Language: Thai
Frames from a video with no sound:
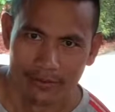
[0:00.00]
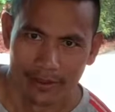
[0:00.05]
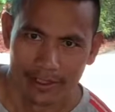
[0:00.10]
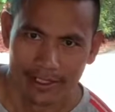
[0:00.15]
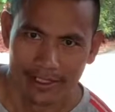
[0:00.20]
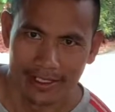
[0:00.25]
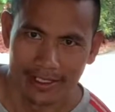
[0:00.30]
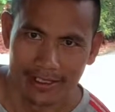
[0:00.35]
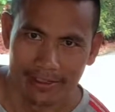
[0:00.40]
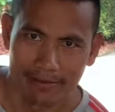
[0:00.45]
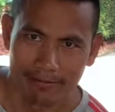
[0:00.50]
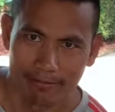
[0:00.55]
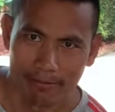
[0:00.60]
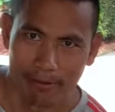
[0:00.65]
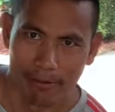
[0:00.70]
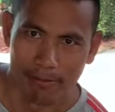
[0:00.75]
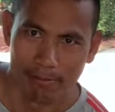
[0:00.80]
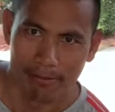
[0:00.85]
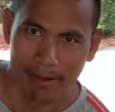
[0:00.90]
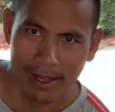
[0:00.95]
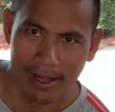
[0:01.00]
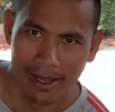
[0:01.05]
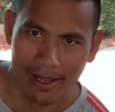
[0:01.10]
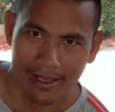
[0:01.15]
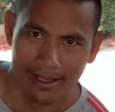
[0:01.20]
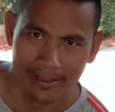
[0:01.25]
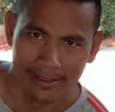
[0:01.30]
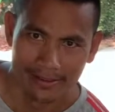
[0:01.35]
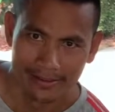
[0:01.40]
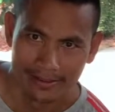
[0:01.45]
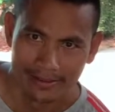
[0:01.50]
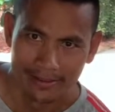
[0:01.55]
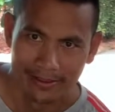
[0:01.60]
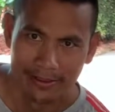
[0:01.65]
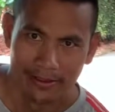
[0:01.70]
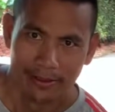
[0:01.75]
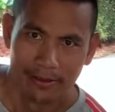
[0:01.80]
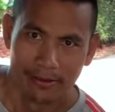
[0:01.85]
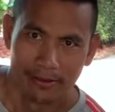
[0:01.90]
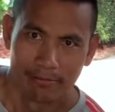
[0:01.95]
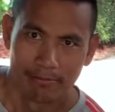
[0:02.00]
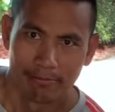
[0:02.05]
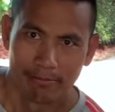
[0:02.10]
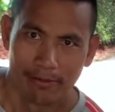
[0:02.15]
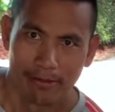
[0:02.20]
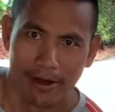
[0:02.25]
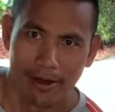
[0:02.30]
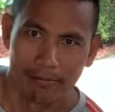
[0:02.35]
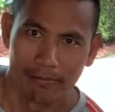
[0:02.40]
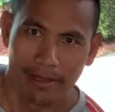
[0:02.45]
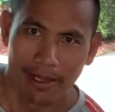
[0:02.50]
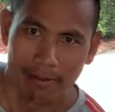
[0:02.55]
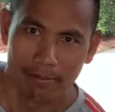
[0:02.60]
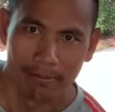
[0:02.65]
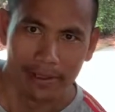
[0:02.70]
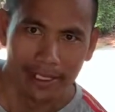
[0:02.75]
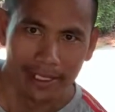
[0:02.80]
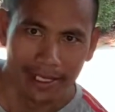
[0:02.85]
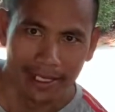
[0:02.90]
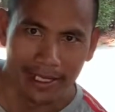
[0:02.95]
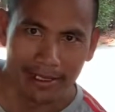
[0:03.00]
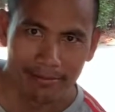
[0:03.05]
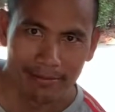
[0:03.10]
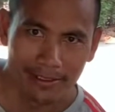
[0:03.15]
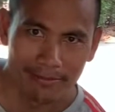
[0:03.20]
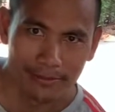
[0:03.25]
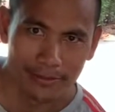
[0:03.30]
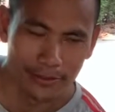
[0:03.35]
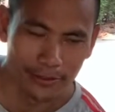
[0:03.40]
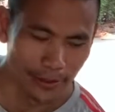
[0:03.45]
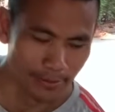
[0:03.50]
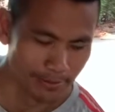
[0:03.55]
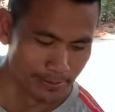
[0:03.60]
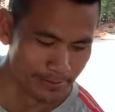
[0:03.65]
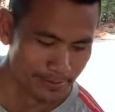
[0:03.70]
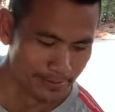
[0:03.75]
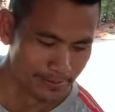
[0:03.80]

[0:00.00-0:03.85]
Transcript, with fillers: วันนี้ผมมาพร้อมกับนี่เลยครับ ท่านผู้ชม